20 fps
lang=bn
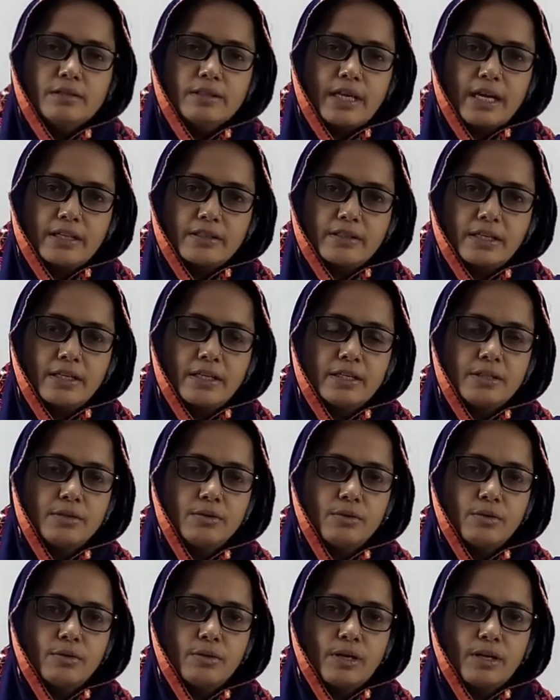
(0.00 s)
ডাক্তারের
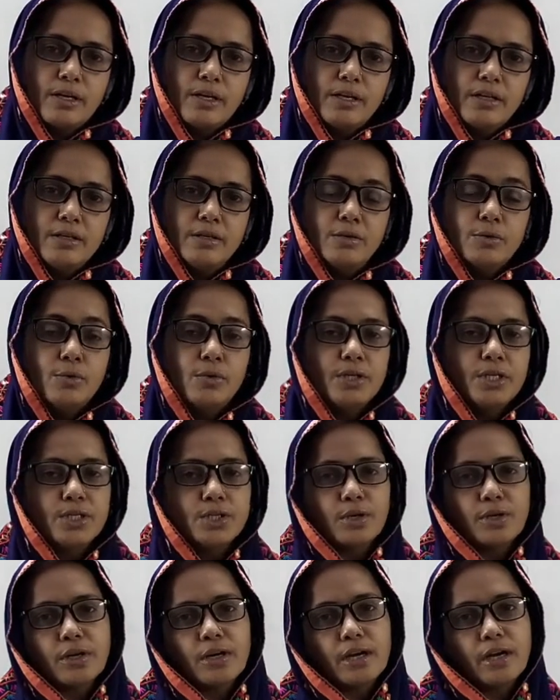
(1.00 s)
তুলনায় রোগীর
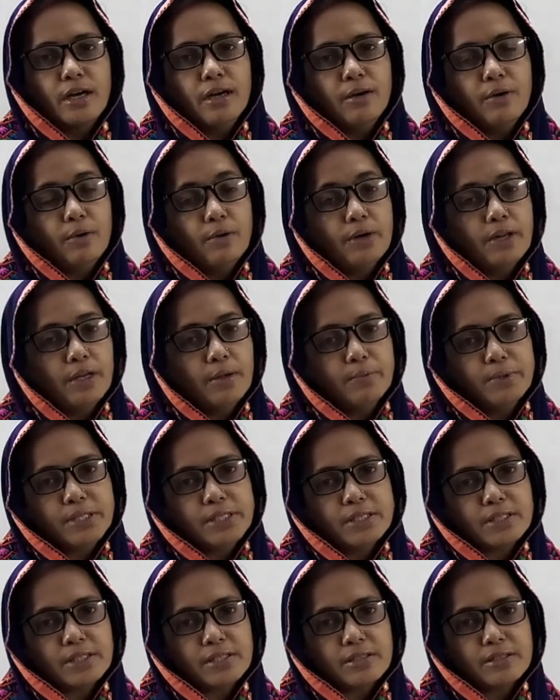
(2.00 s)
সংখ্যা অনেক
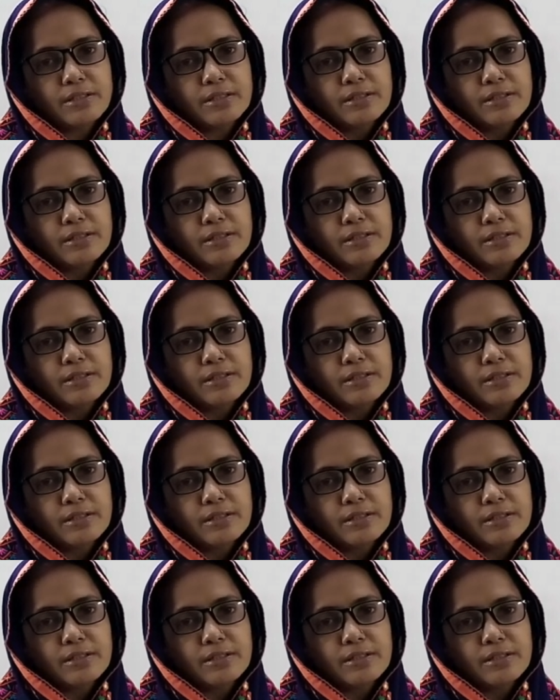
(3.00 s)
বেশি